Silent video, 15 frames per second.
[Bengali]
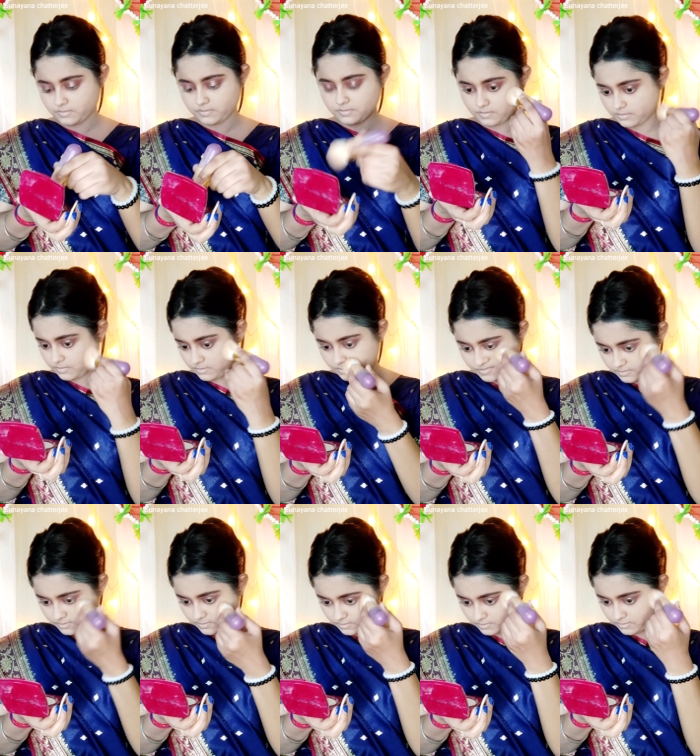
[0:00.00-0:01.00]
আমি ইউজ করছি
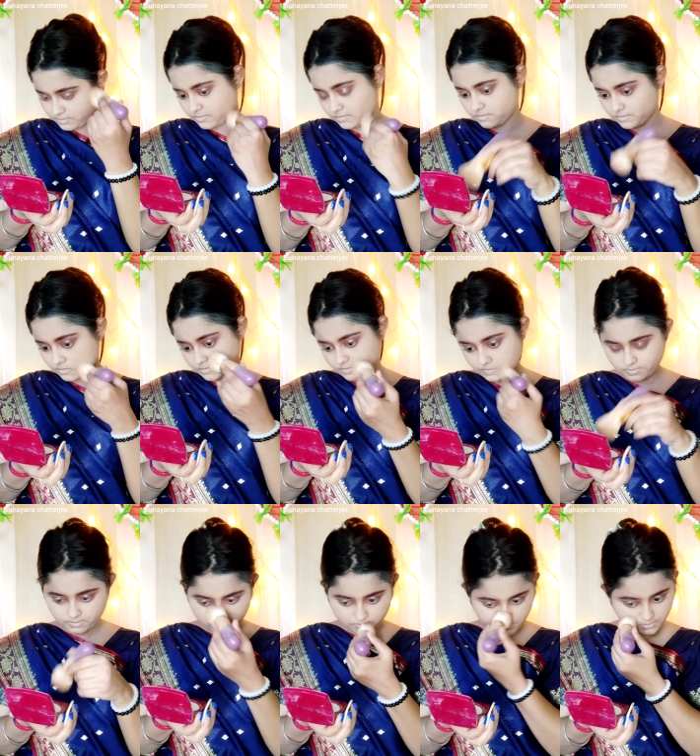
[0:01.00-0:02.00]
ল্যাকমি লুজ পাউডার
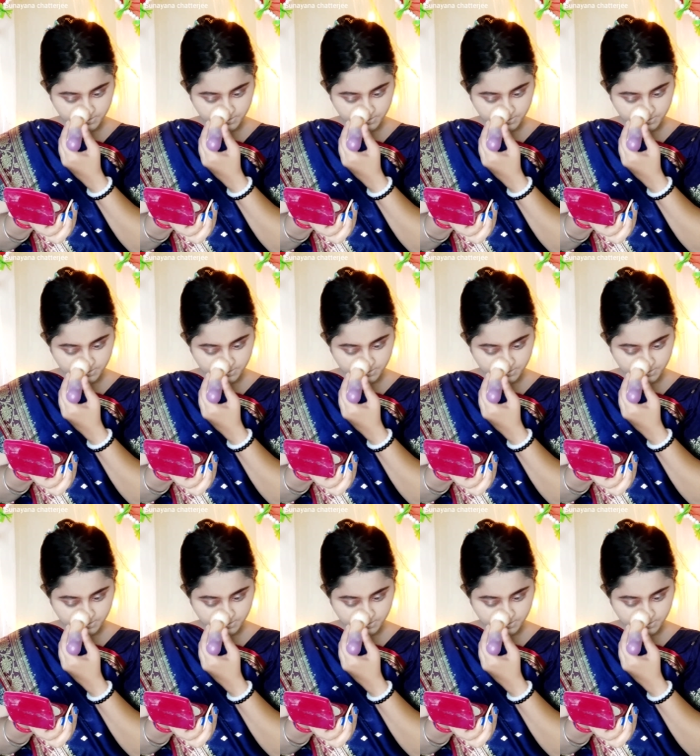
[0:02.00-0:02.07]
